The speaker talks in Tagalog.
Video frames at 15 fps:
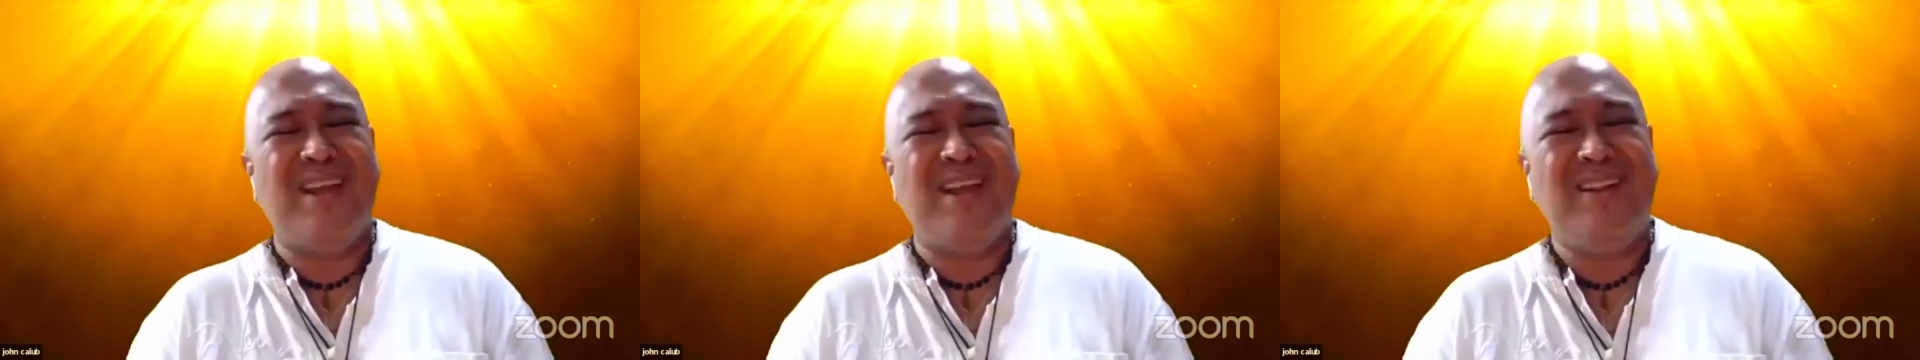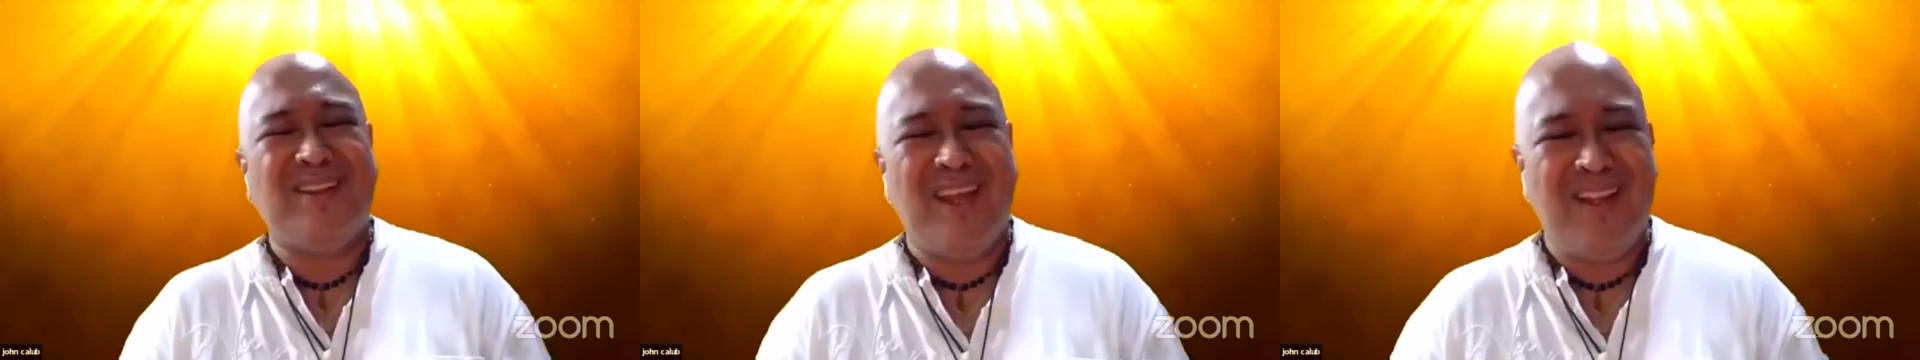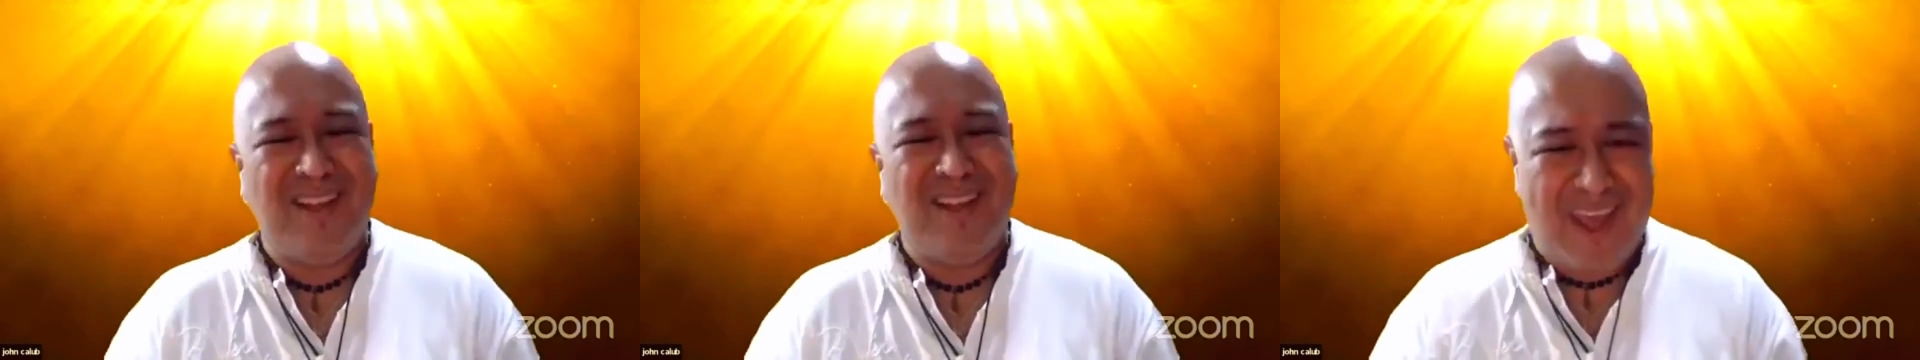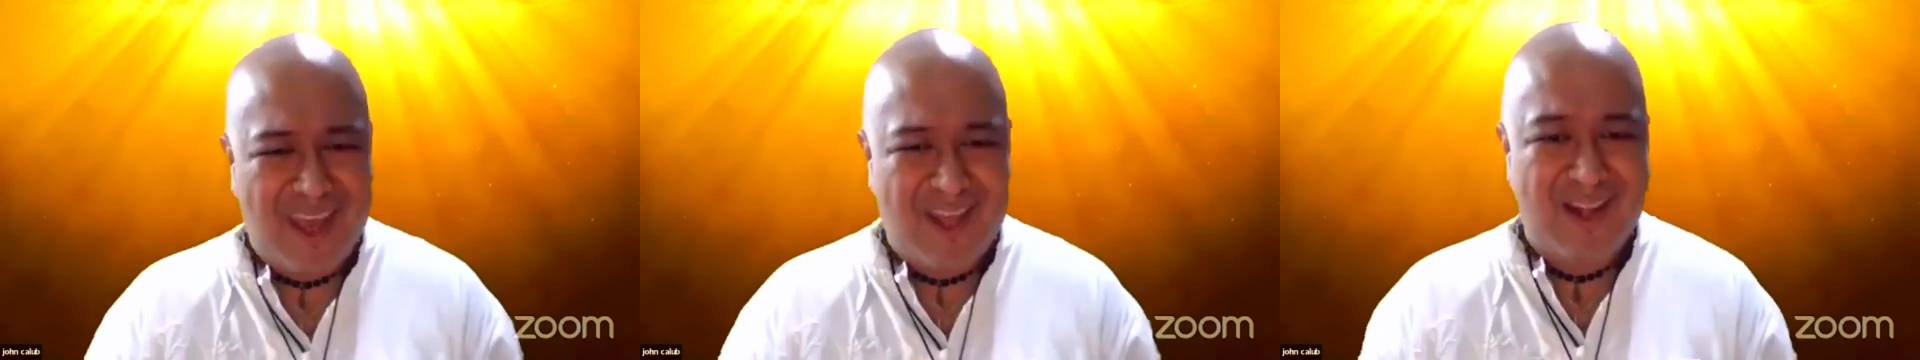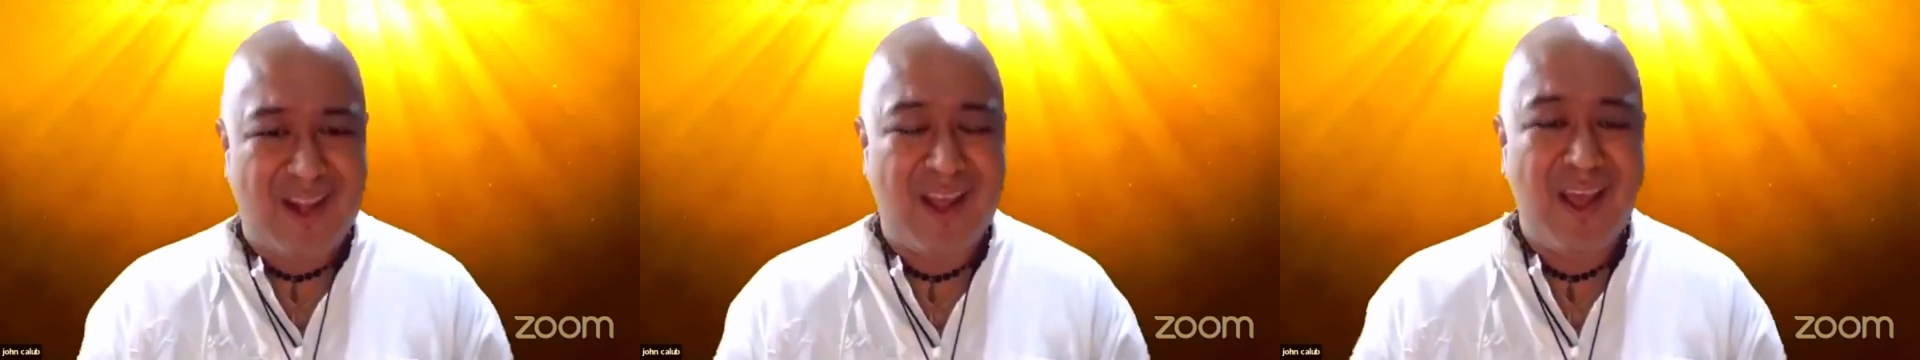
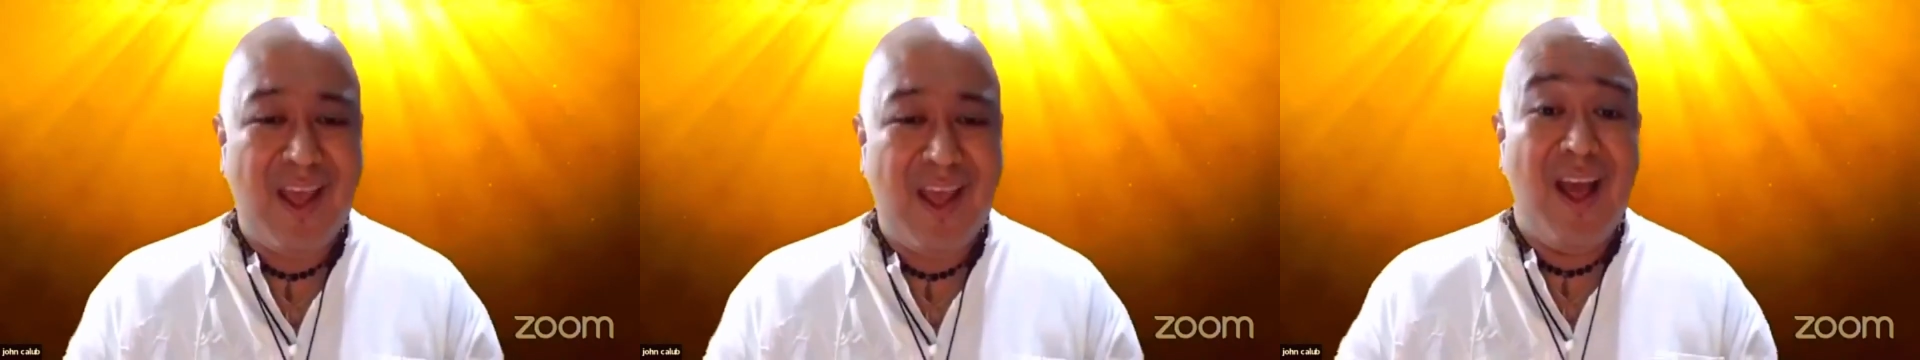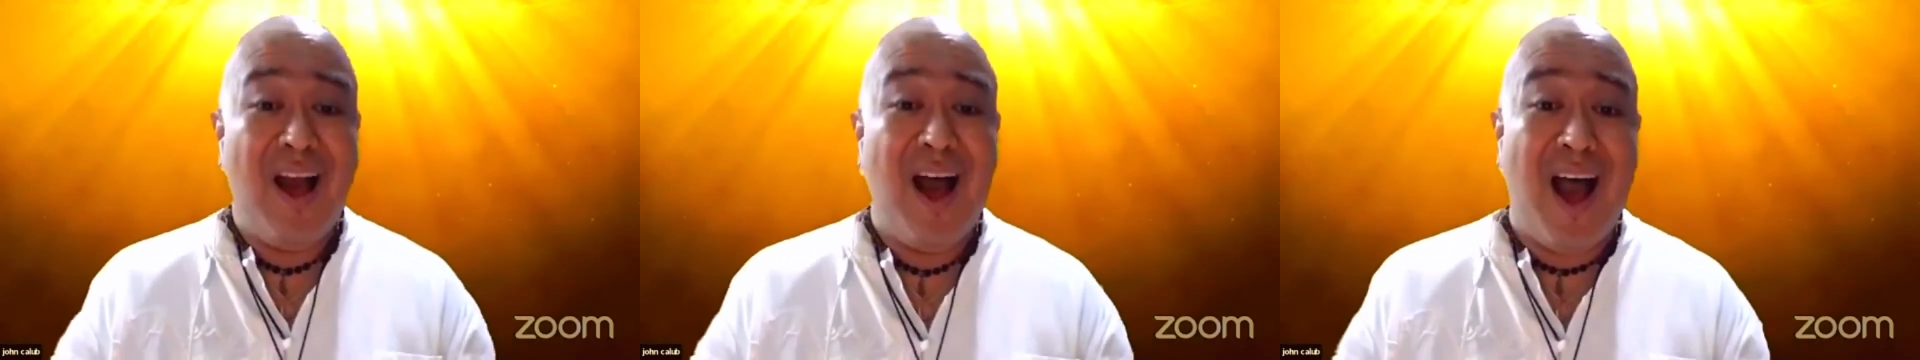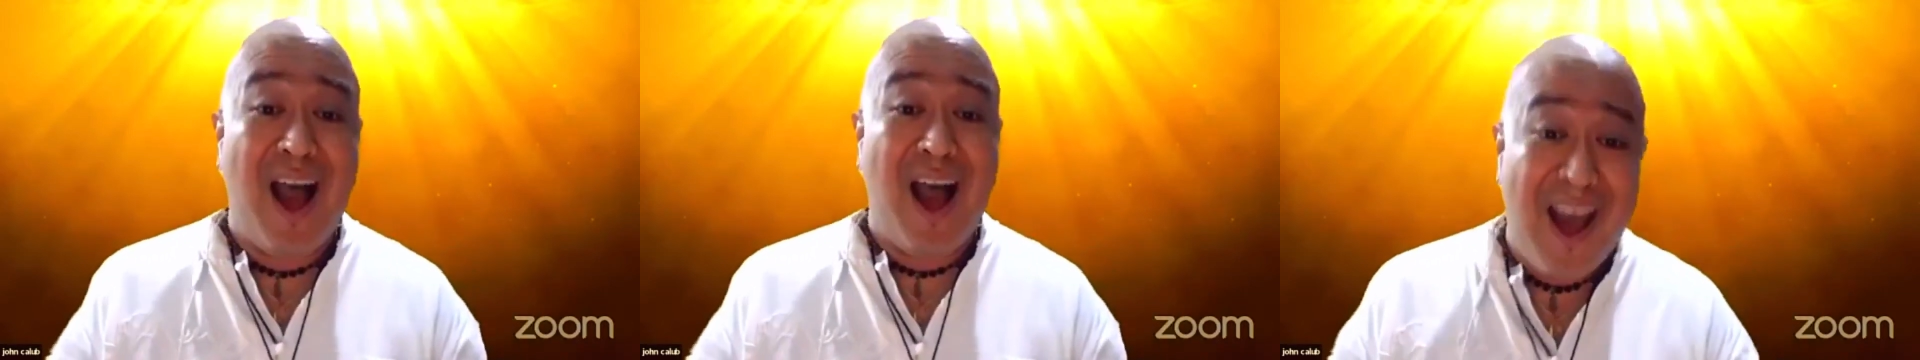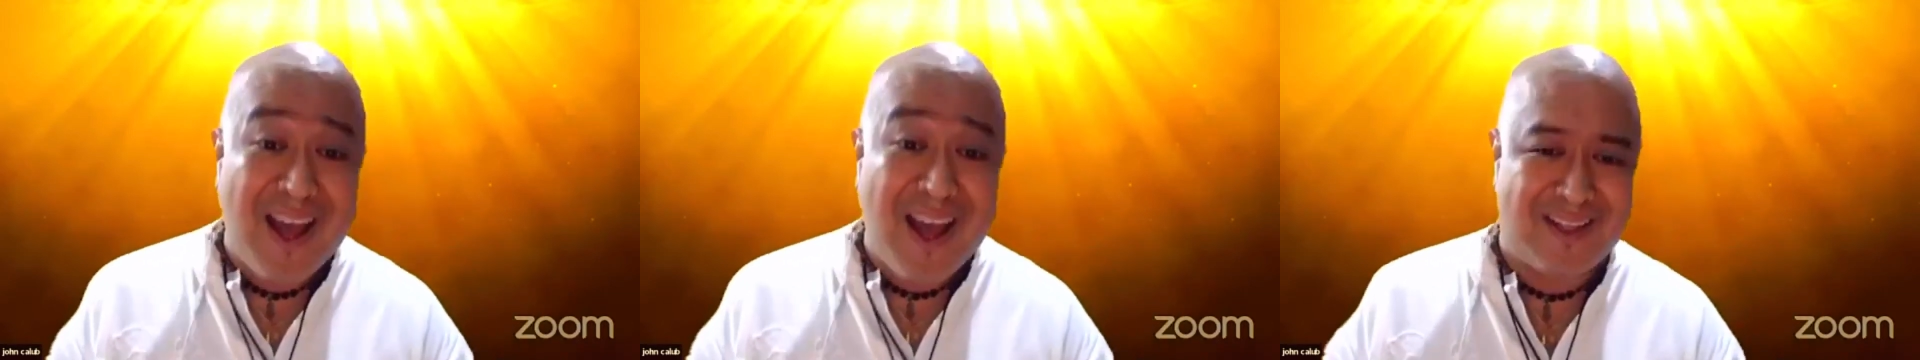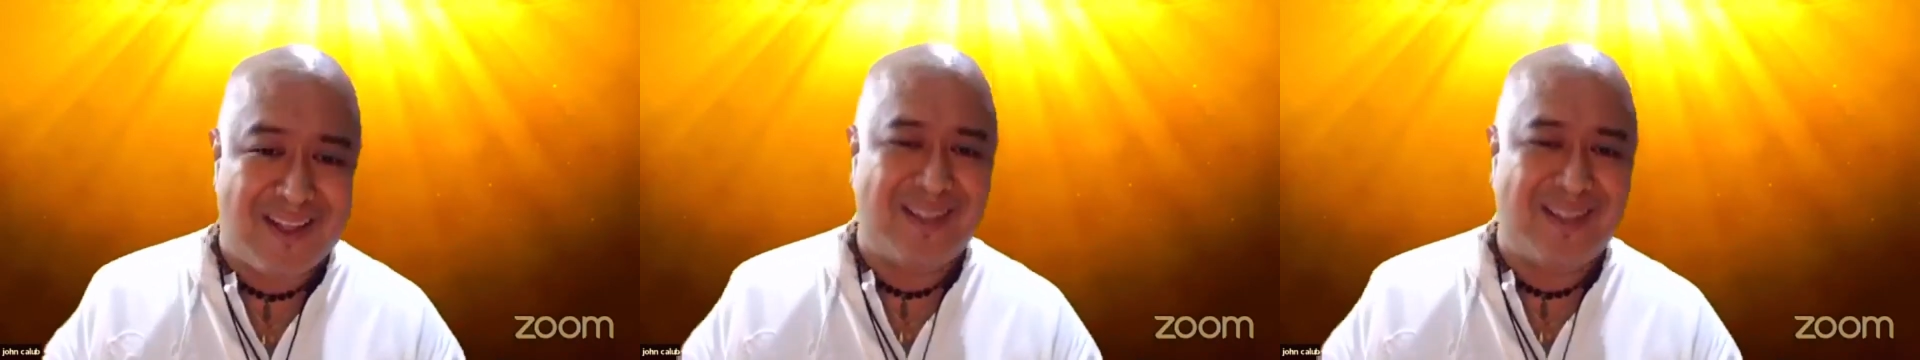intindihin at,